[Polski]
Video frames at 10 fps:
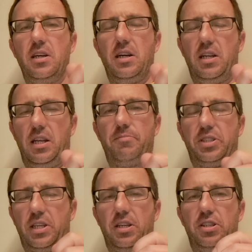Chleb
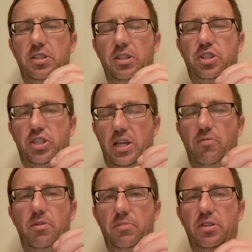staje się
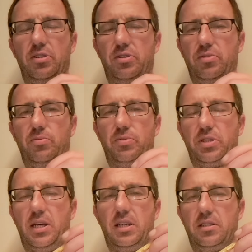ciałem
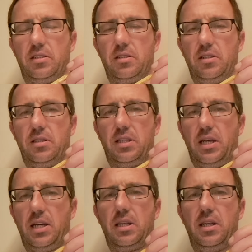Chrystusa,
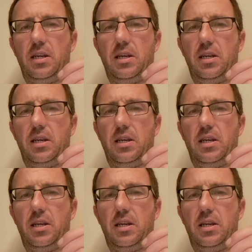tak?